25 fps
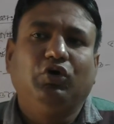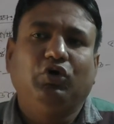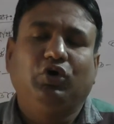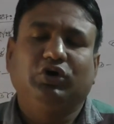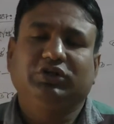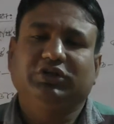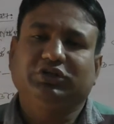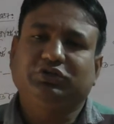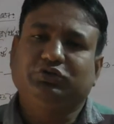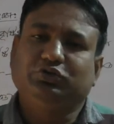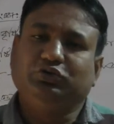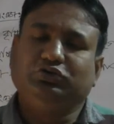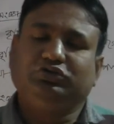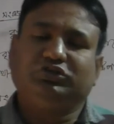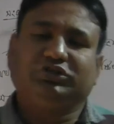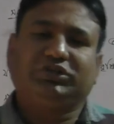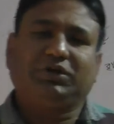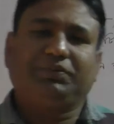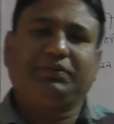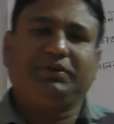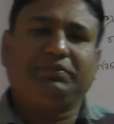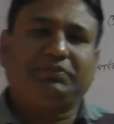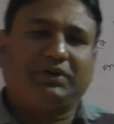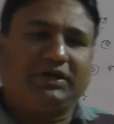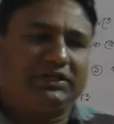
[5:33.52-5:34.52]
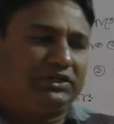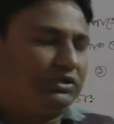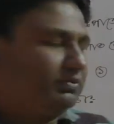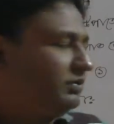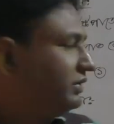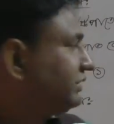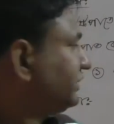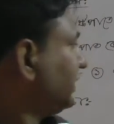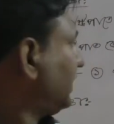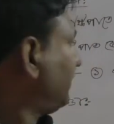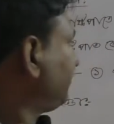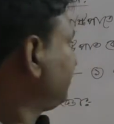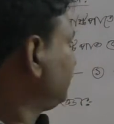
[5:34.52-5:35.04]
অর্থাৎ সূর্যতাপের মাধ্যমে
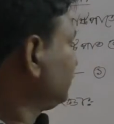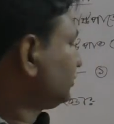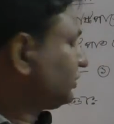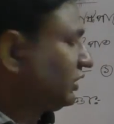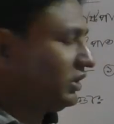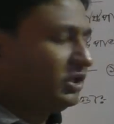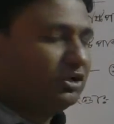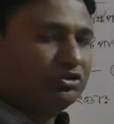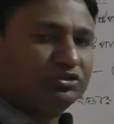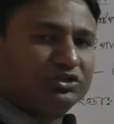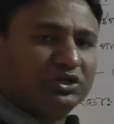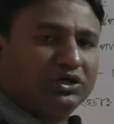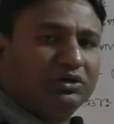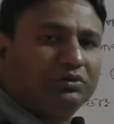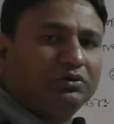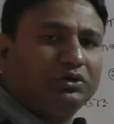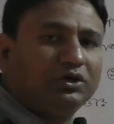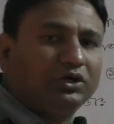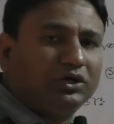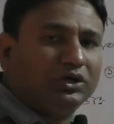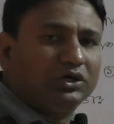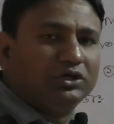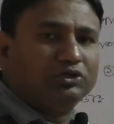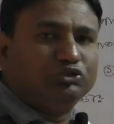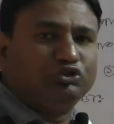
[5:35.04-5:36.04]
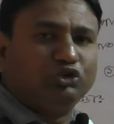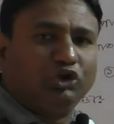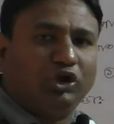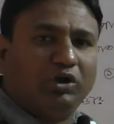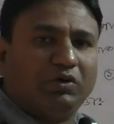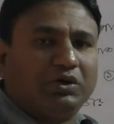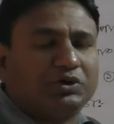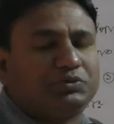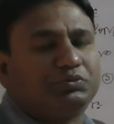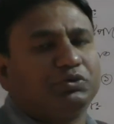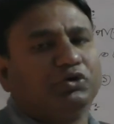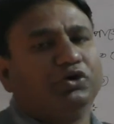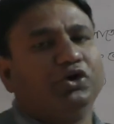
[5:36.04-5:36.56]
তাপ তো সাধারণত
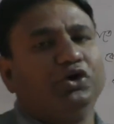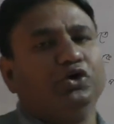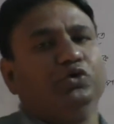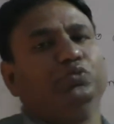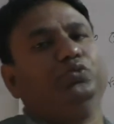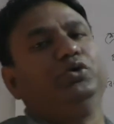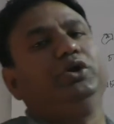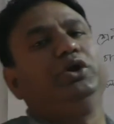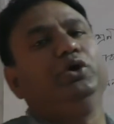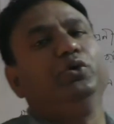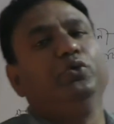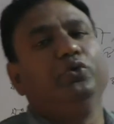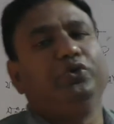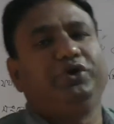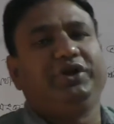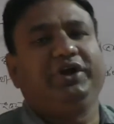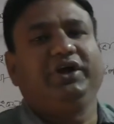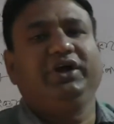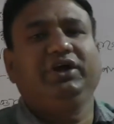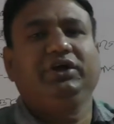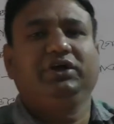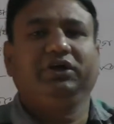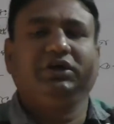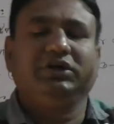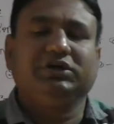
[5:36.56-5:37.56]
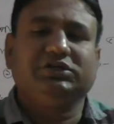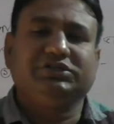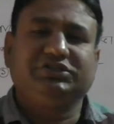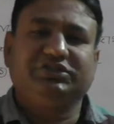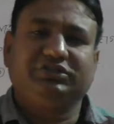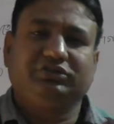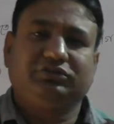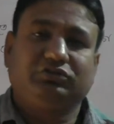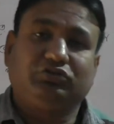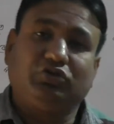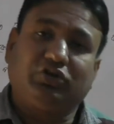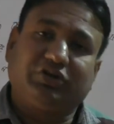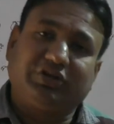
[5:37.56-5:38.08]
জলবাষ্প হয়ে উপরে উঠে
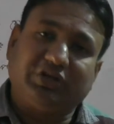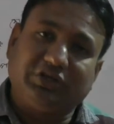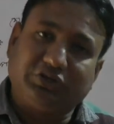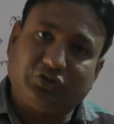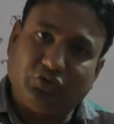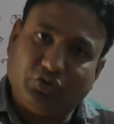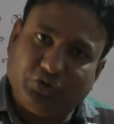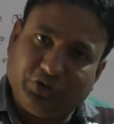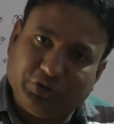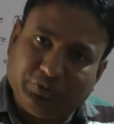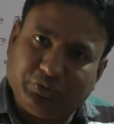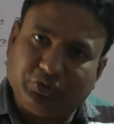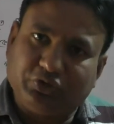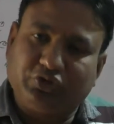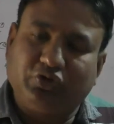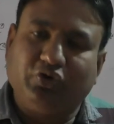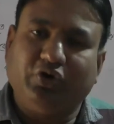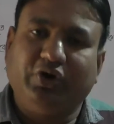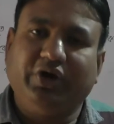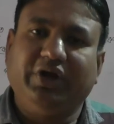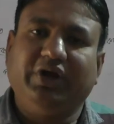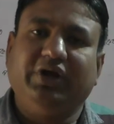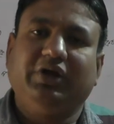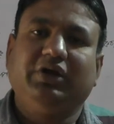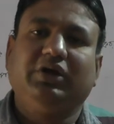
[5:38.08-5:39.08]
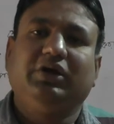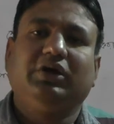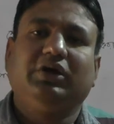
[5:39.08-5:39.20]
তথায় ঘনীভূত হয়ে